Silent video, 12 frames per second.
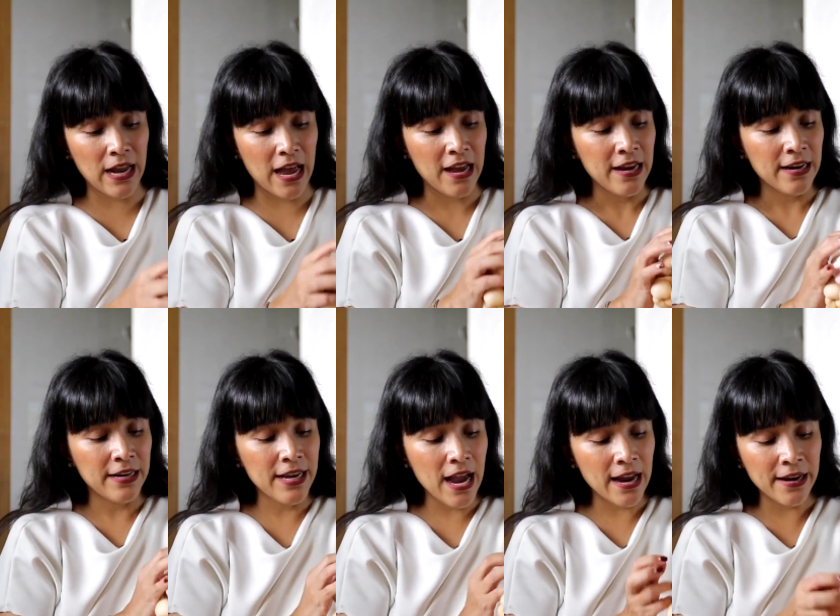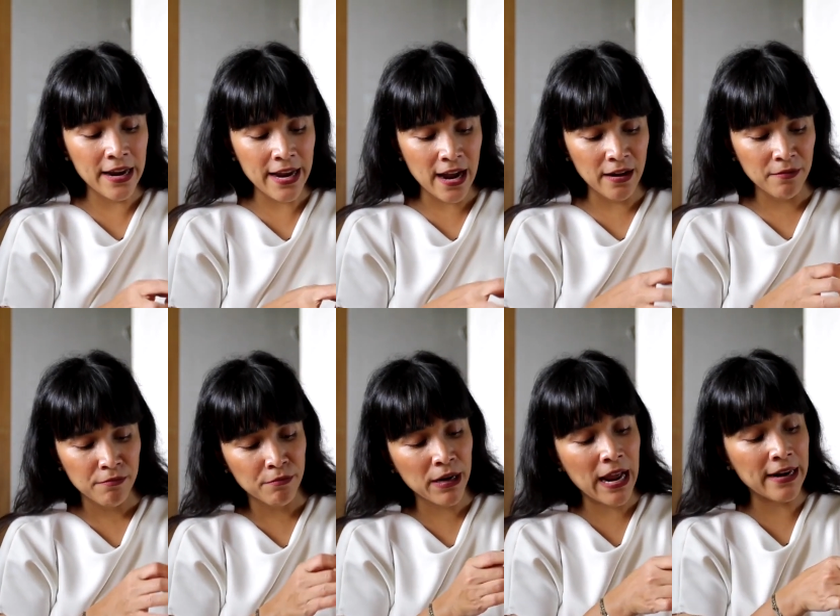Nah, dia ada yang
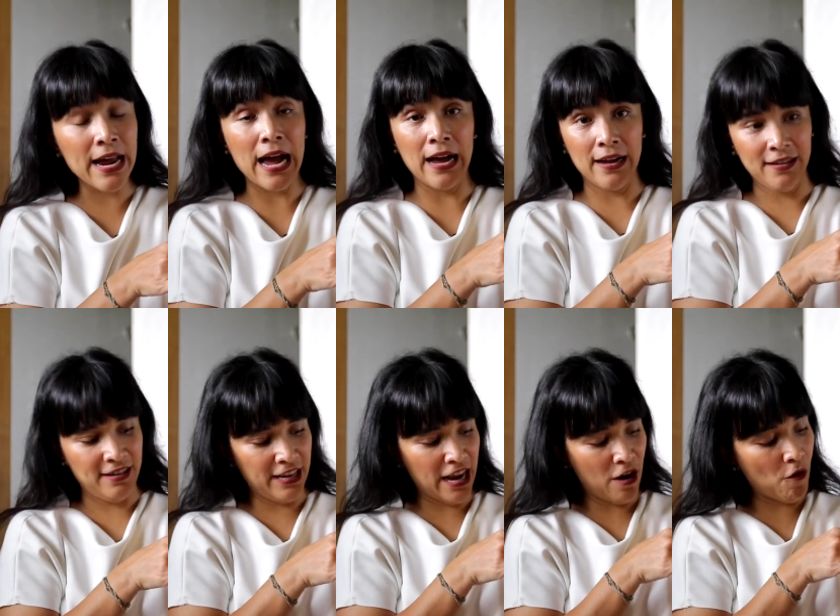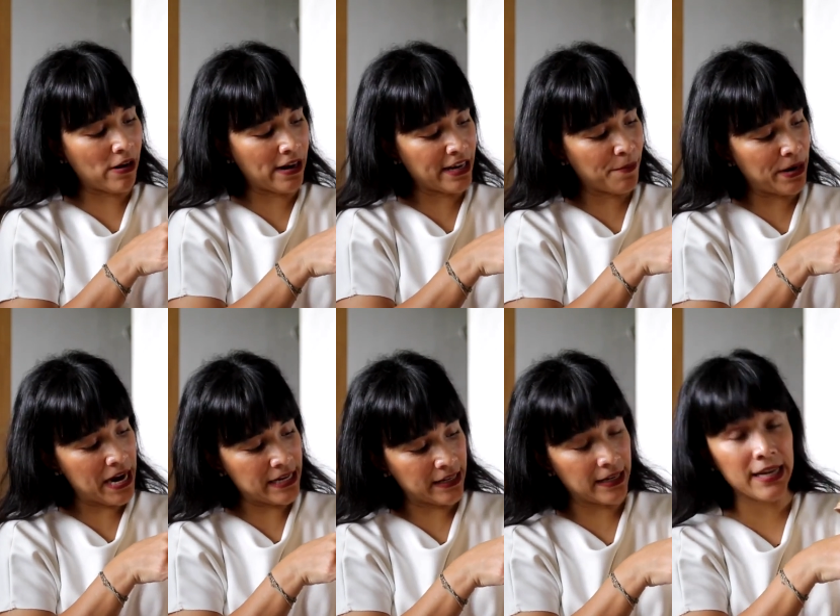meradang, nih yang warnanya
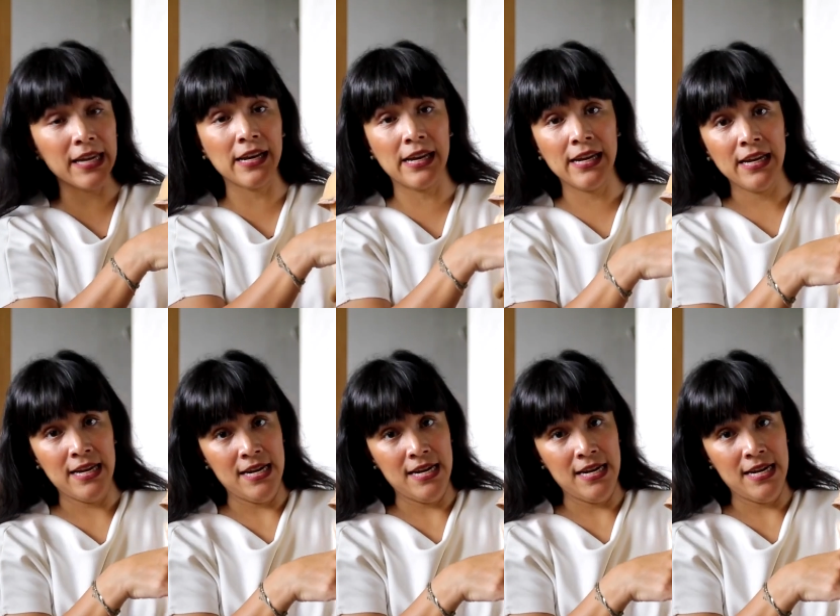beda sendiri.